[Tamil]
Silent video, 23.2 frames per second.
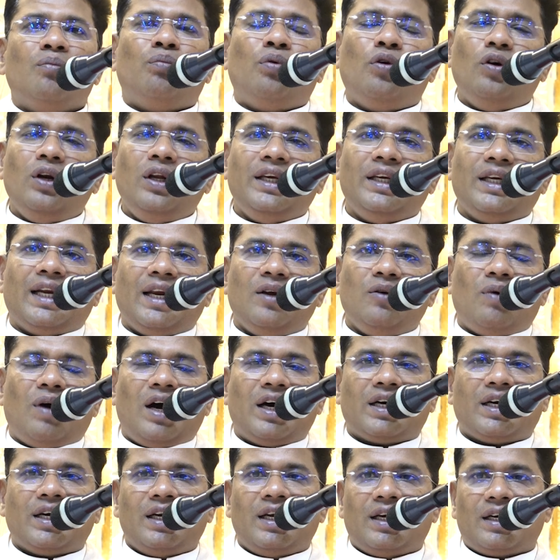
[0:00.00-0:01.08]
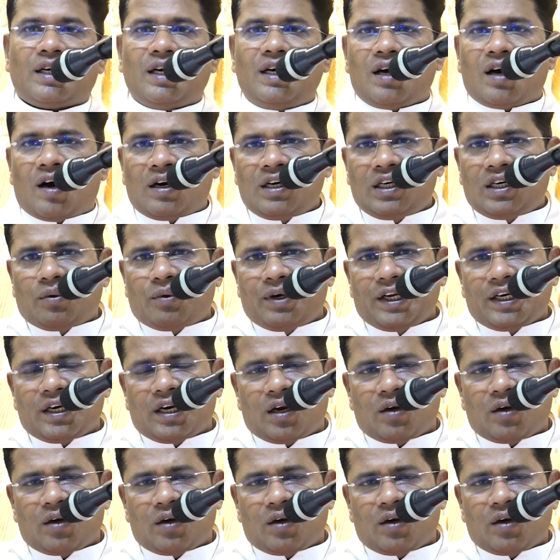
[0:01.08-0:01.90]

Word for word: போலி இறைவாக்கினர்கள் ஆண்டவுடைய